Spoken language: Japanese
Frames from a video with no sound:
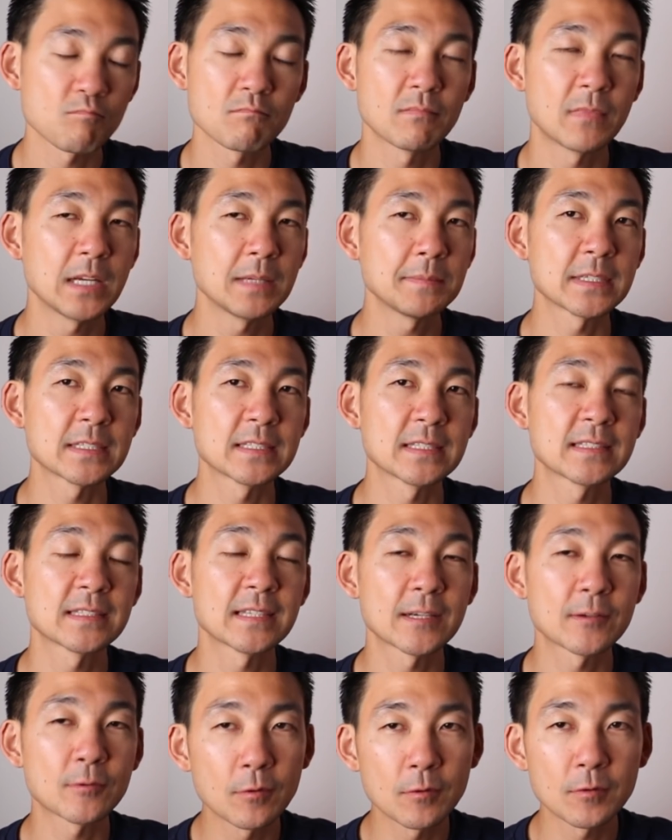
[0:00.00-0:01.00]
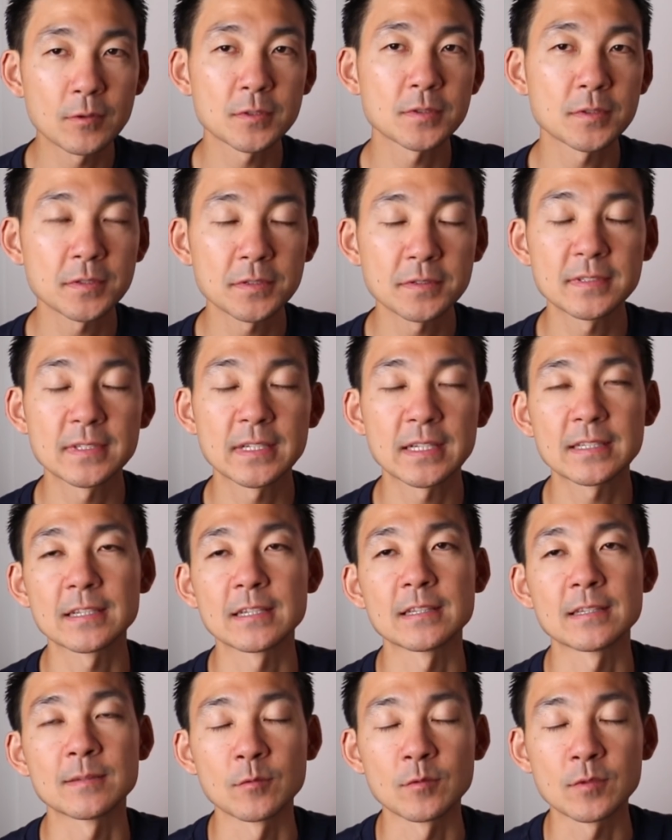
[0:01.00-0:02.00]
今実際今後そういうふうになって
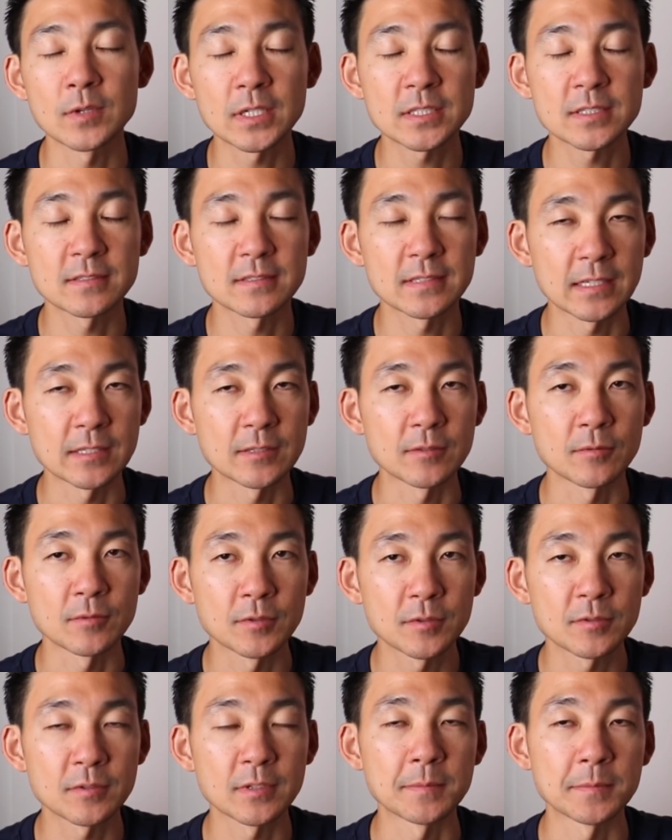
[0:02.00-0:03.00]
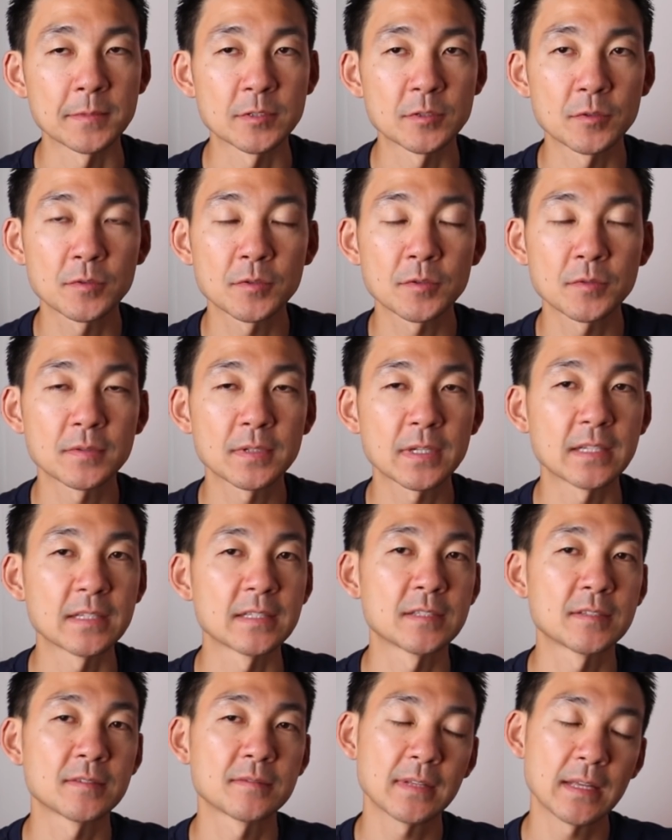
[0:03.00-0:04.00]
いってもおかしくないというような今状況なんで
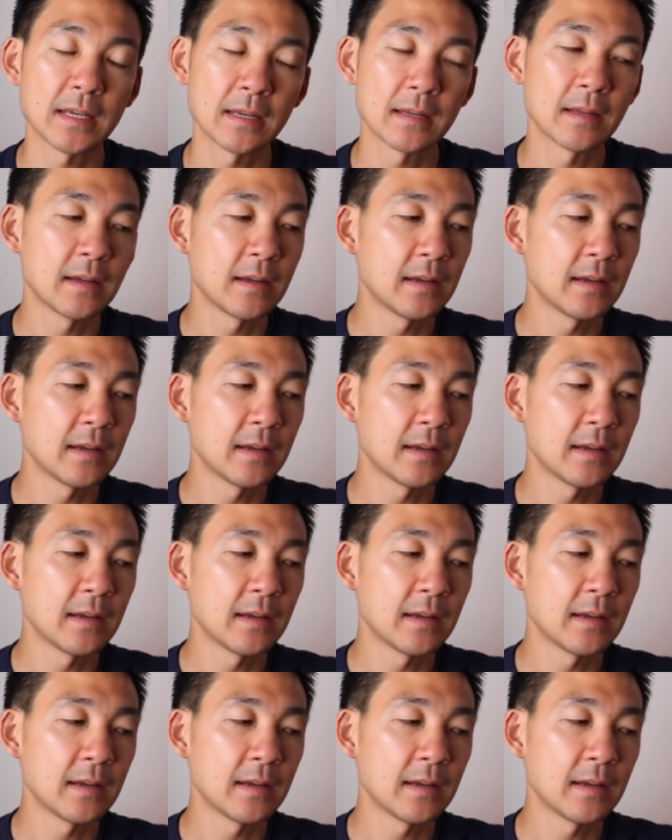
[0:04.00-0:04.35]
すよね。